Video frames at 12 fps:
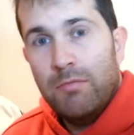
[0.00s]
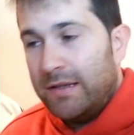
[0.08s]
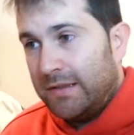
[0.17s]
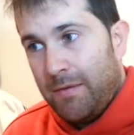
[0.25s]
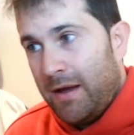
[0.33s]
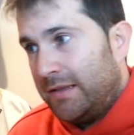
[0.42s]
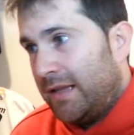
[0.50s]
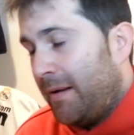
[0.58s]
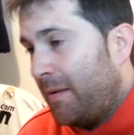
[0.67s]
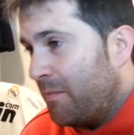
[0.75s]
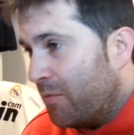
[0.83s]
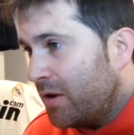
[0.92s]
Estaba,
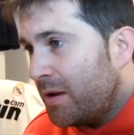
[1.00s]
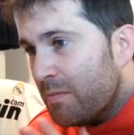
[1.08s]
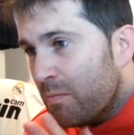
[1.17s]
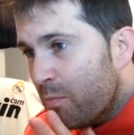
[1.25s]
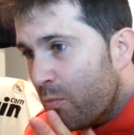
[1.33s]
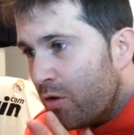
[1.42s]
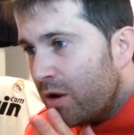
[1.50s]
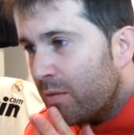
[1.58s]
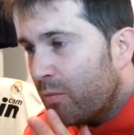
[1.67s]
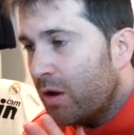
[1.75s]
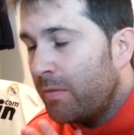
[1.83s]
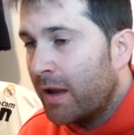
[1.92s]
estaba, muy,
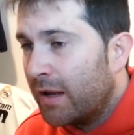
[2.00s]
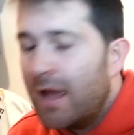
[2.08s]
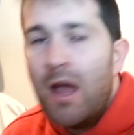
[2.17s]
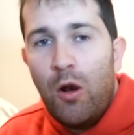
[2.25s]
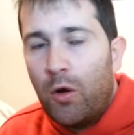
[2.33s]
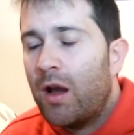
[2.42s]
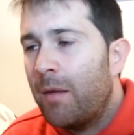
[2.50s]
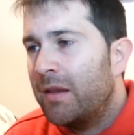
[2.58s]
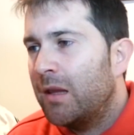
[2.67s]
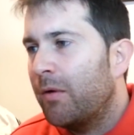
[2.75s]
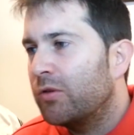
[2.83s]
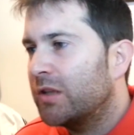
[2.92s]
muy, muy bien.
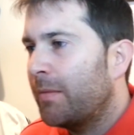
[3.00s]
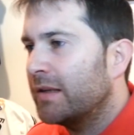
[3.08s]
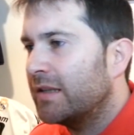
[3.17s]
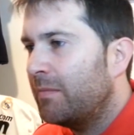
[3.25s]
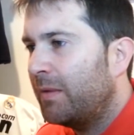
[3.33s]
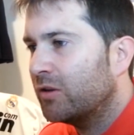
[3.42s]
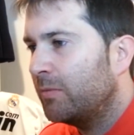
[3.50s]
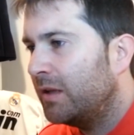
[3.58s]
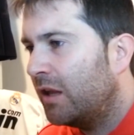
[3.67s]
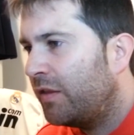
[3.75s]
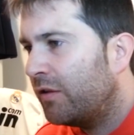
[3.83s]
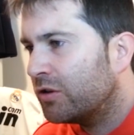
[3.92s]
Lógicamente me gusta más el PS
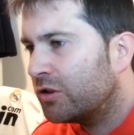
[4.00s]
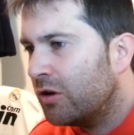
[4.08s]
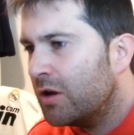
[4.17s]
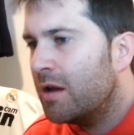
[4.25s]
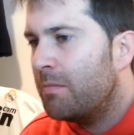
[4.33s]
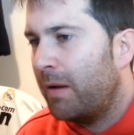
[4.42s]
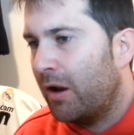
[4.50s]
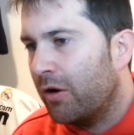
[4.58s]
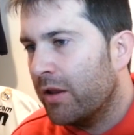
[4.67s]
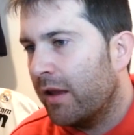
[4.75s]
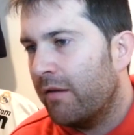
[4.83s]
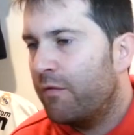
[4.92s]
2018, pero
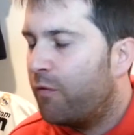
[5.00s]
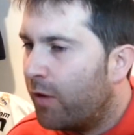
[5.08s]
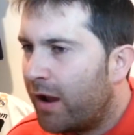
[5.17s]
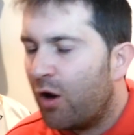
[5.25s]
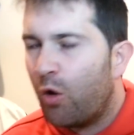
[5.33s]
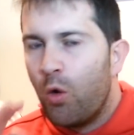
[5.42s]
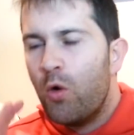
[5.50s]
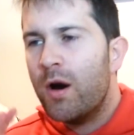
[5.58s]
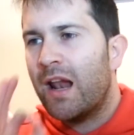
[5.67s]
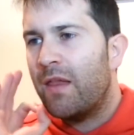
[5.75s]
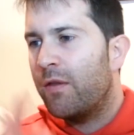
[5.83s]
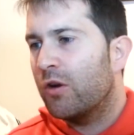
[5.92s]
oye, fue un
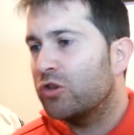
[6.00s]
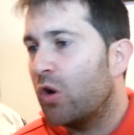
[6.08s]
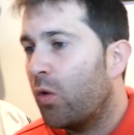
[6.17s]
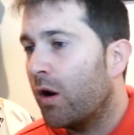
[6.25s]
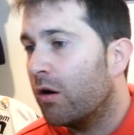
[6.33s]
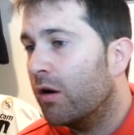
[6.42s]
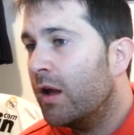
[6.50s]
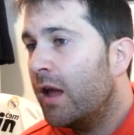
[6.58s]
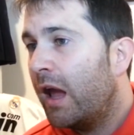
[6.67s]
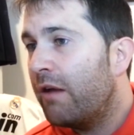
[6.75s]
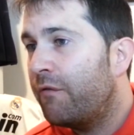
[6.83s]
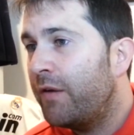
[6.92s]
grandioso juego.
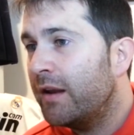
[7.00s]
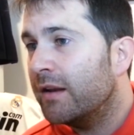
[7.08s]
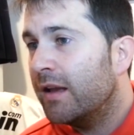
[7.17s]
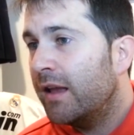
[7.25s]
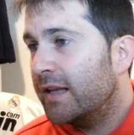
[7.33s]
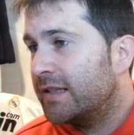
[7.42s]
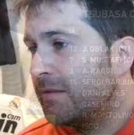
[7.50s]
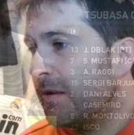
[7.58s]
En fin, estáis